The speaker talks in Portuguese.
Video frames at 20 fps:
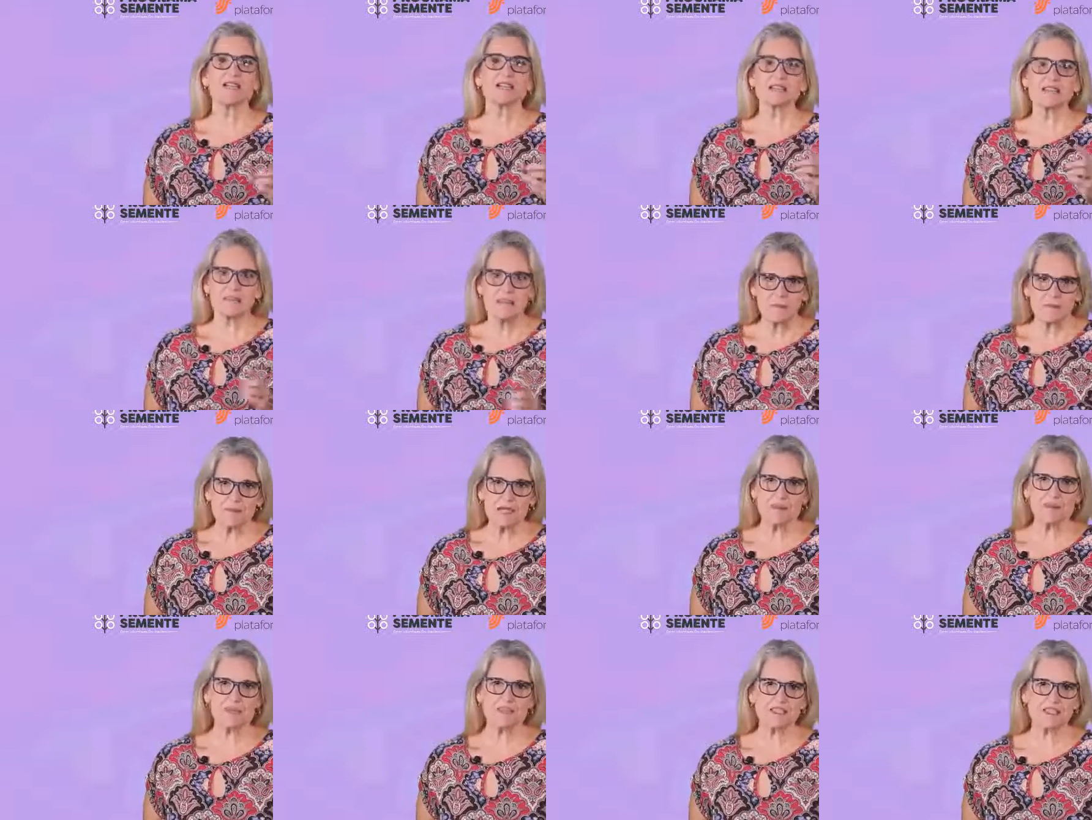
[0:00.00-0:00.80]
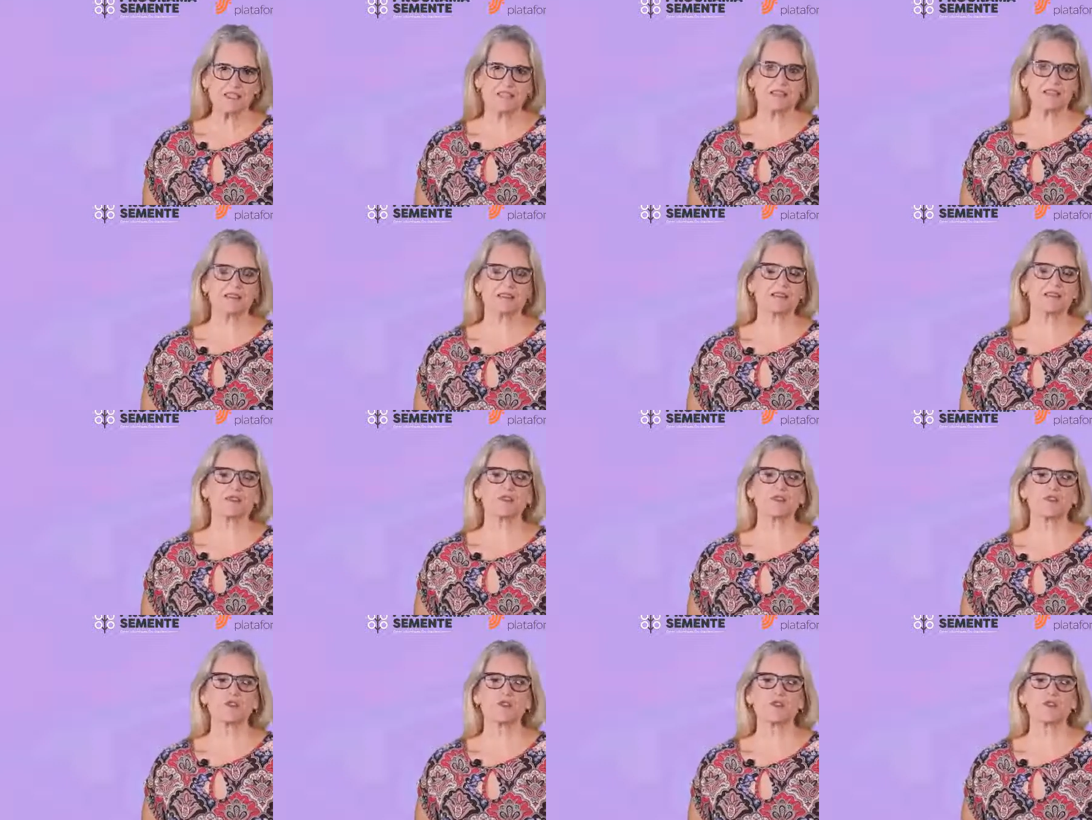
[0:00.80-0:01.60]
Sabemos que as
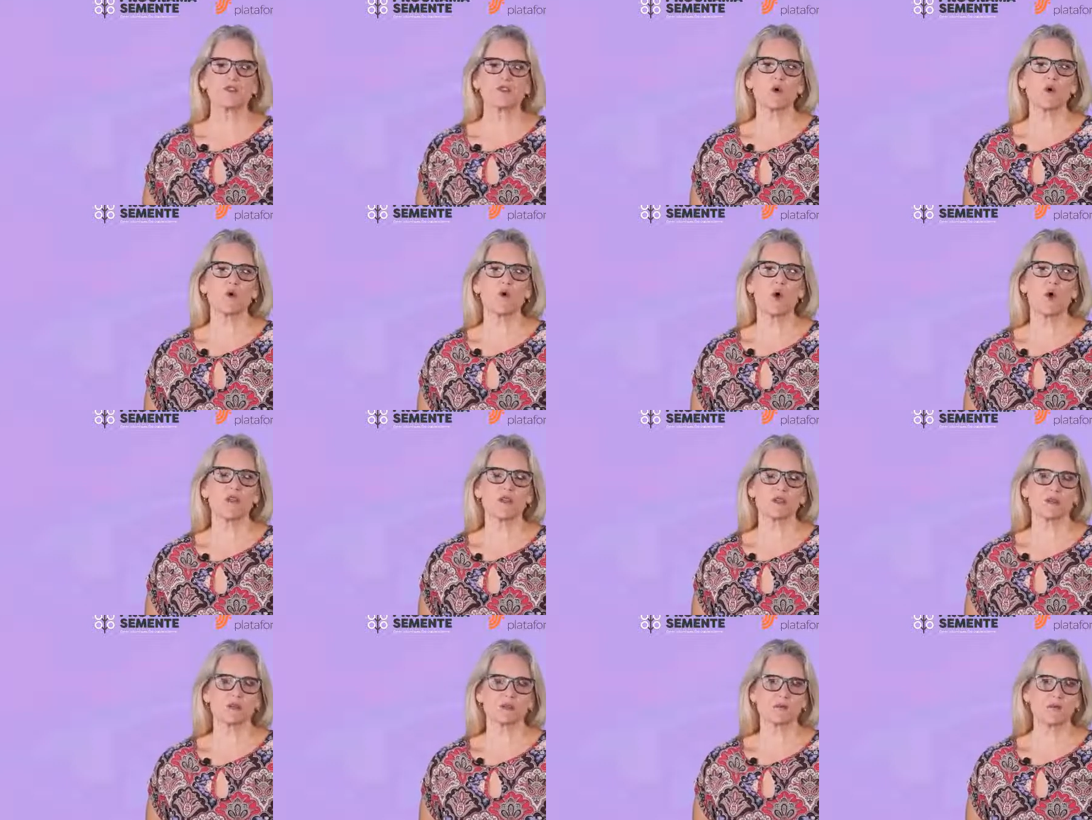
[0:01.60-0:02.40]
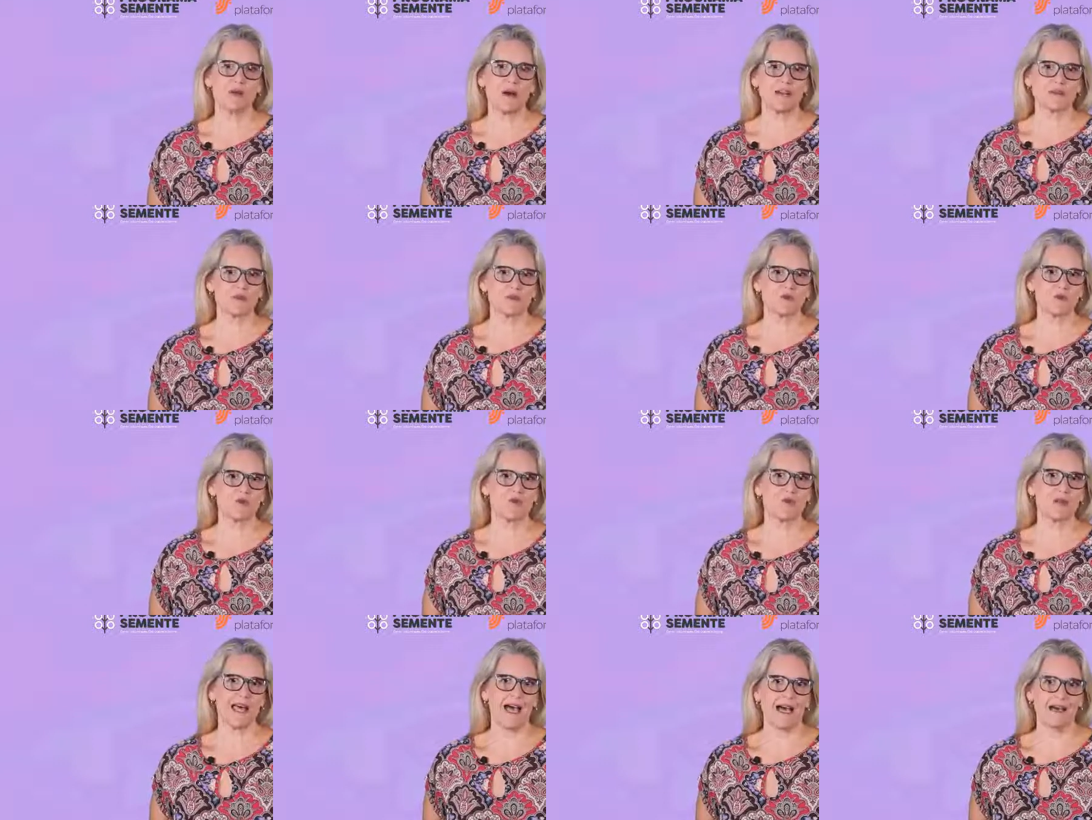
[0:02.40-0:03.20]
interações que ocorrem no espaço
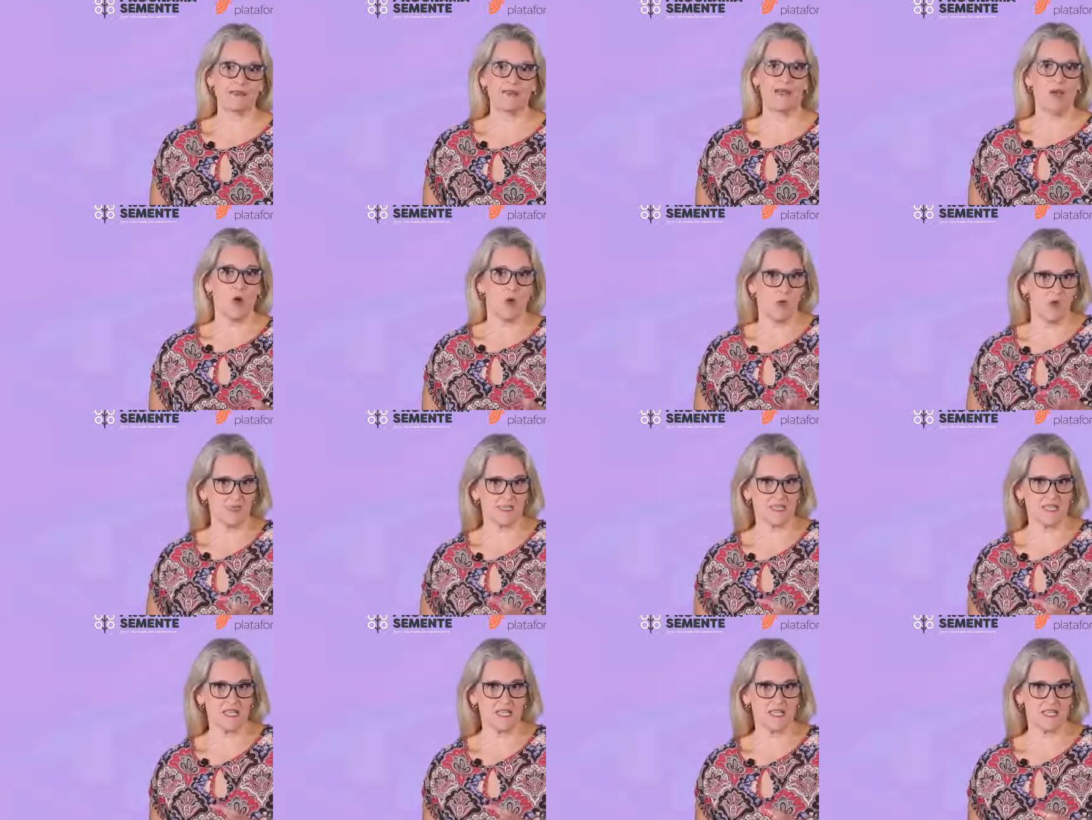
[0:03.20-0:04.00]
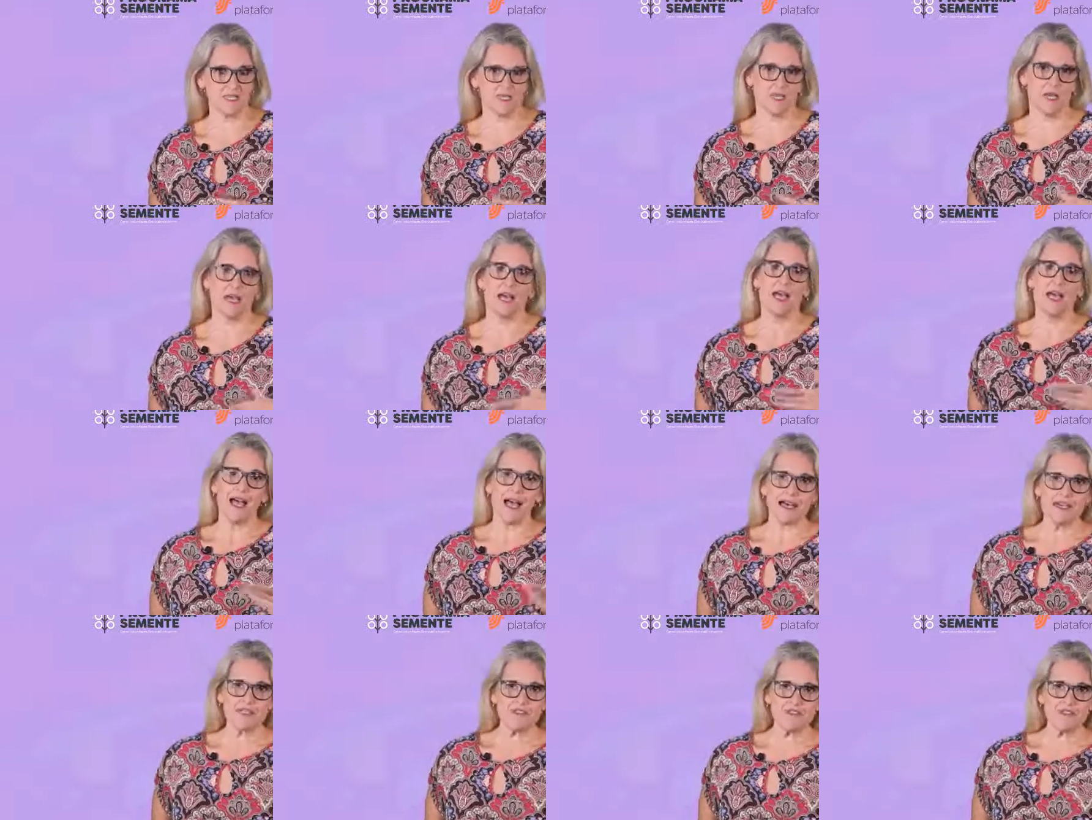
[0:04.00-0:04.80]
escolar, ou seja,
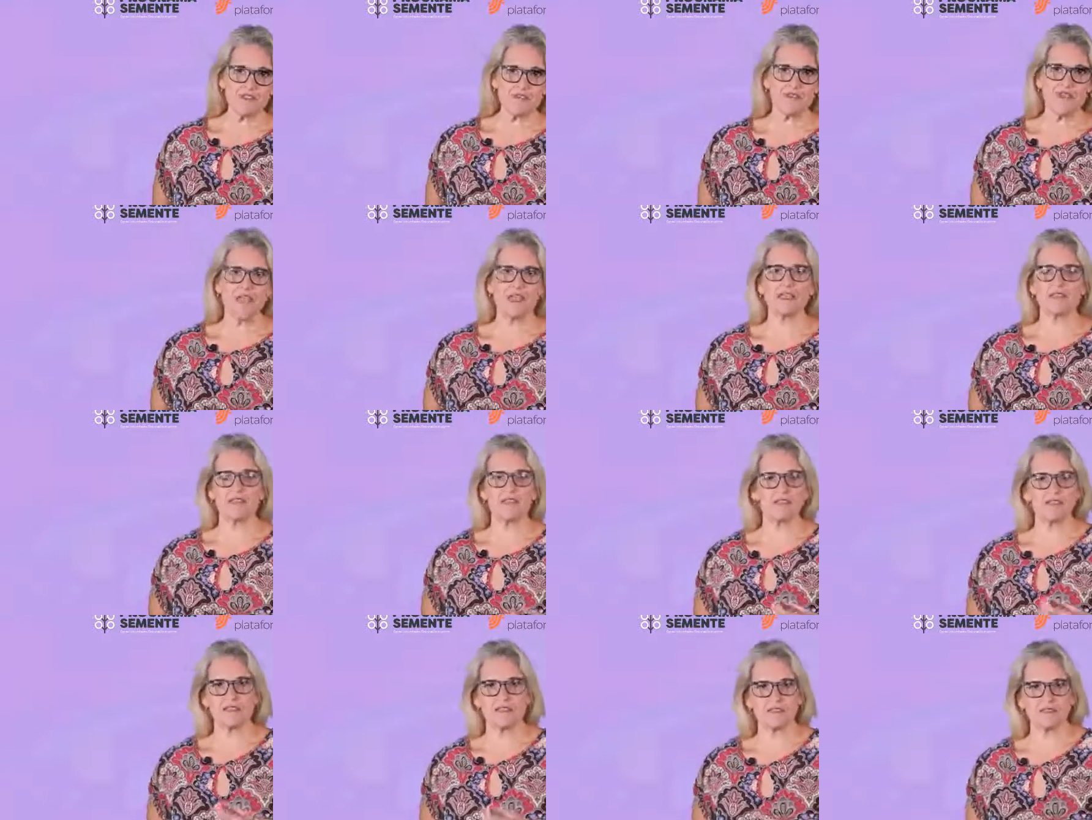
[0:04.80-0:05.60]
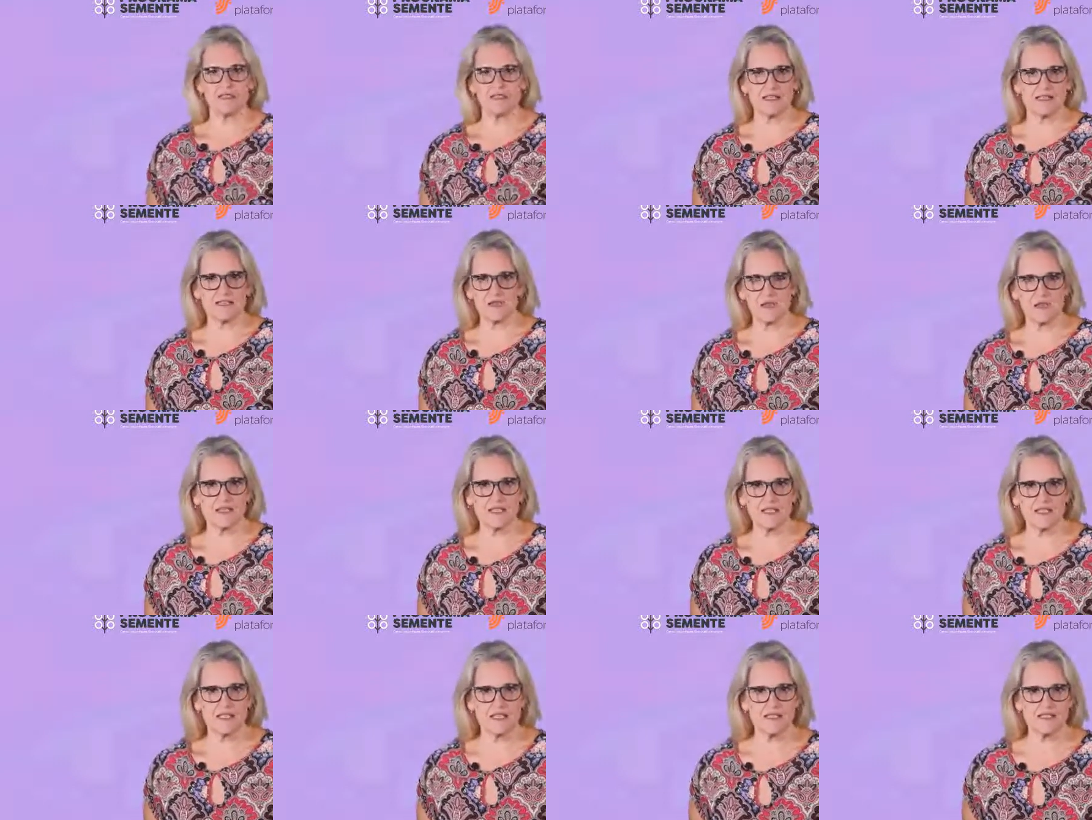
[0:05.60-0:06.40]
as vivências e as
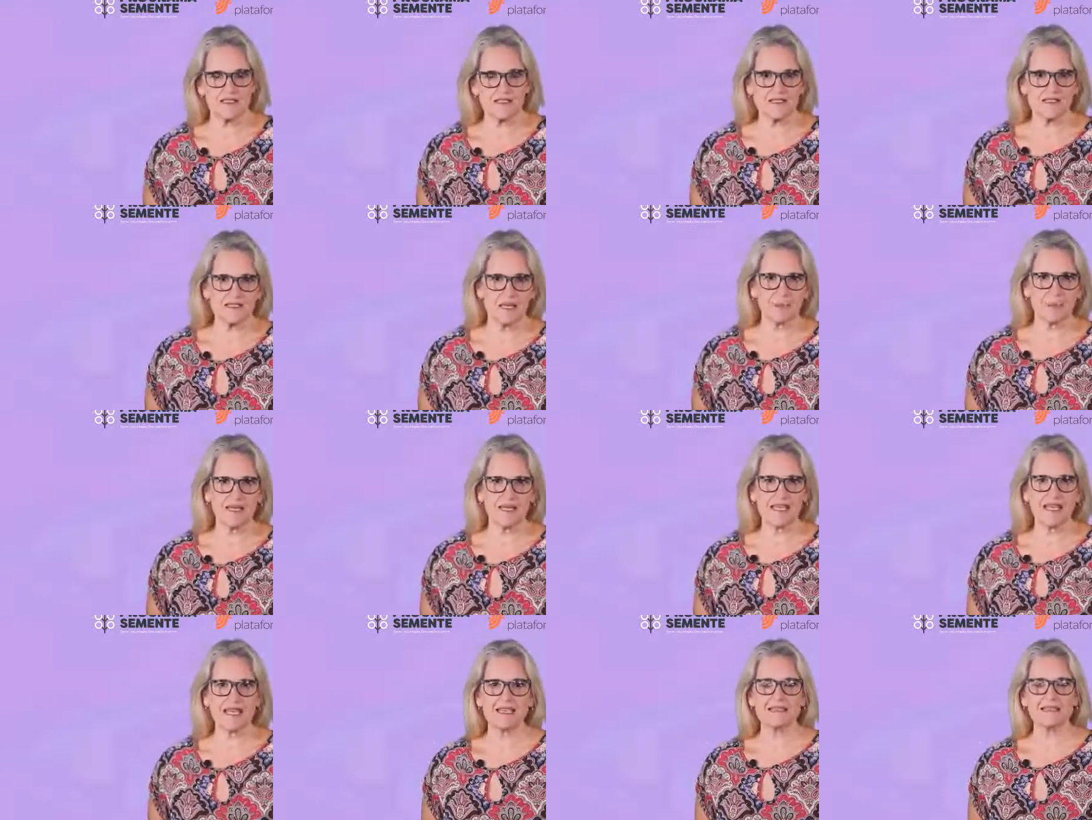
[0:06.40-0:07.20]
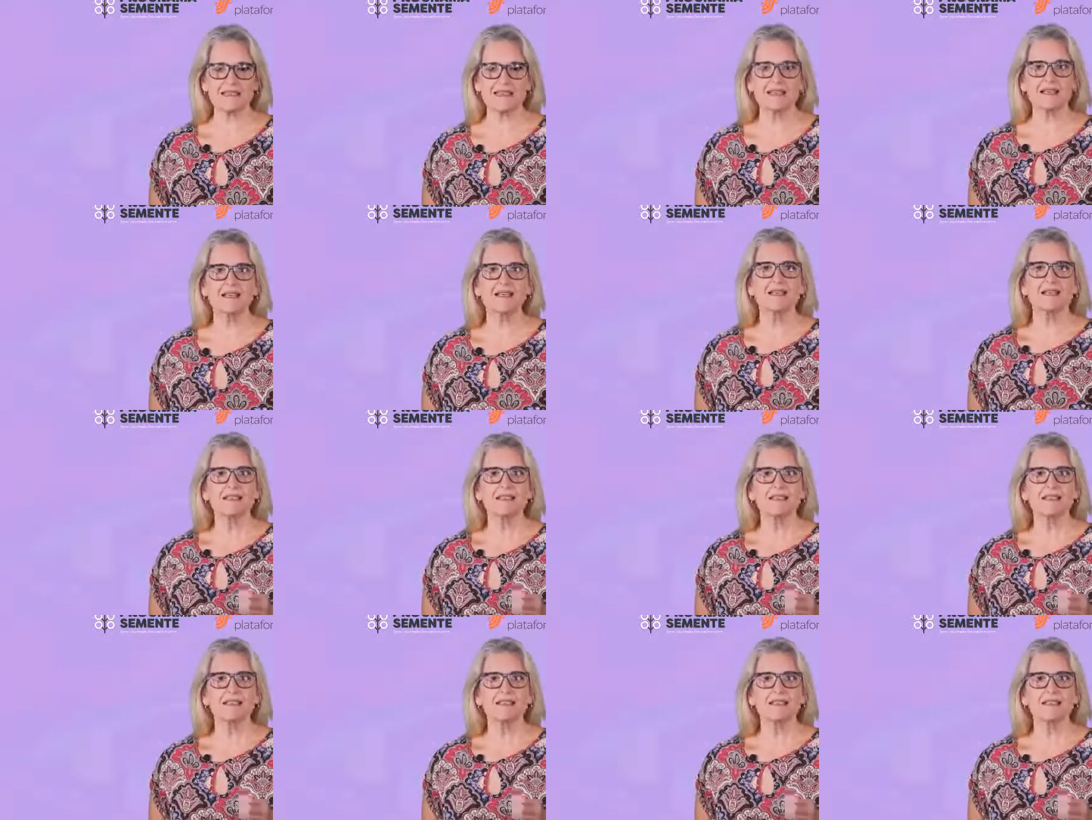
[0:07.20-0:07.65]
relações que eles estabelecem,